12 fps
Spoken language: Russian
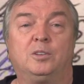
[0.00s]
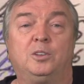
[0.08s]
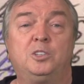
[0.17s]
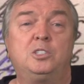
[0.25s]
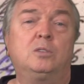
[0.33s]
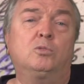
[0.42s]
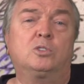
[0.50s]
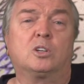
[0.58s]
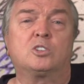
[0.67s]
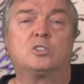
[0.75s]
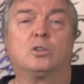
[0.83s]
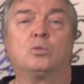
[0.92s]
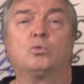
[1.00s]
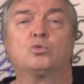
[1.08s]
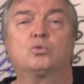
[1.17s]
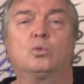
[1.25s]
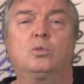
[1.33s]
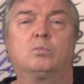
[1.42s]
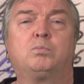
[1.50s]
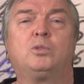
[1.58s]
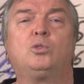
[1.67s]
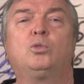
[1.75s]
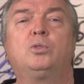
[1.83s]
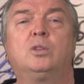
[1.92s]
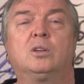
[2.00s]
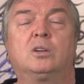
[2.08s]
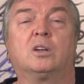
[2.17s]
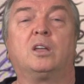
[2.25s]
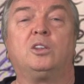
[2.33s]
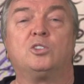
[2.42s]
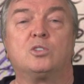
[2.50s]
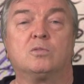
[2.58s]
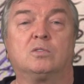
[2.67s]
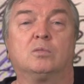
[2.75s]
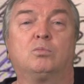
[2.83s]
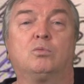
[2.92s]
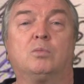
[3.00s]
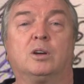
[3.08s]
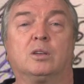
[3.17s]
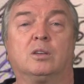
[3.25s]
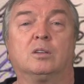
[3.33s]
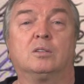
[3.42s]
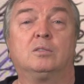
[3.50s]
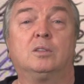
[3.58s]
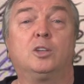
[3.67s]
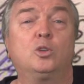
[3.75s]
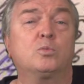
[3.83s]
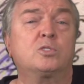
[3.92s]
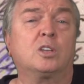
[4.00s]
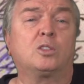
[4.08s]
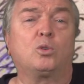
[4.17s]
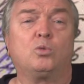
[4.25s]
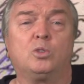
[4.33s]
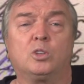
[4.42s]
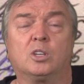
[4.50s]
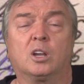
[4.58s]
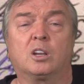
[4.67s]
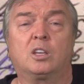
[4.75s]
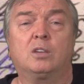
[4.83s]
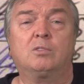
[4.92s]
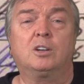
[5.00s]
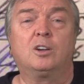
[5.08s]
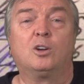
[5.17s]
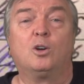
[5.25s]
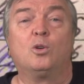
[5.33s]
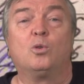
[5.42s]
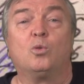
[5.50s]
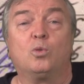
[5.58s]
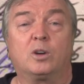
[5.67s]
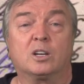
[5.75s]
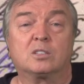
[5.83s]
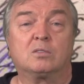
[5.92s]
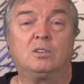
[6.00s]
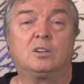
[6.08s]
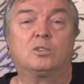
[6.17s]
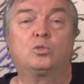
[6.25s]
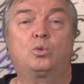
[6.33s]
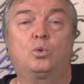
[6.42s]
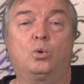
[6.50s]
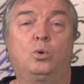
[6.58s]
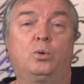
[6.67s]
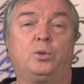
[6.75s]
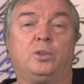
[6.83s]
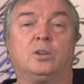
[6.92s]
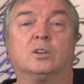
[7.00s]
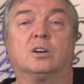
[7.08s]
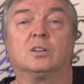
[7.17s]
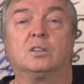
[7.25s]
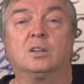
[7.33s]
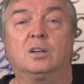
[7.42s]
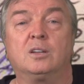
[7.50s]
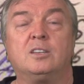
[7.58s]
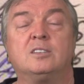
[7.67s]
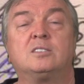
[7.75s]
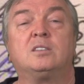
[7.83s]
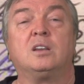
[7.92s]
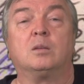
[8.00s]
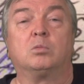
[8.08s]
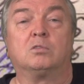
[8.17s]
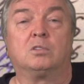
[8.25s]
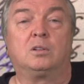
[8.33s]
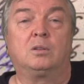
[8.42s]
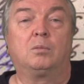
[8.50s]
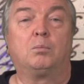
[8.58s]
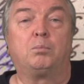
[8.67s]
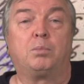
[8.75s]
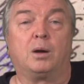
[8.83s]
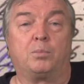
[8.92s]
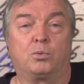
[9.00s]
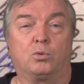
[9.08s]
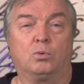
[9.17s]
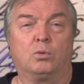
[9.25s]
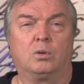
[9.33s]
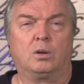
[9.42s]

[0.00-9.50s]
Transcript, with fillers: Из него торчал кусок плотной коричневой бумаги. На нем сотрудники архива указывали, кто и когда истребовал папку.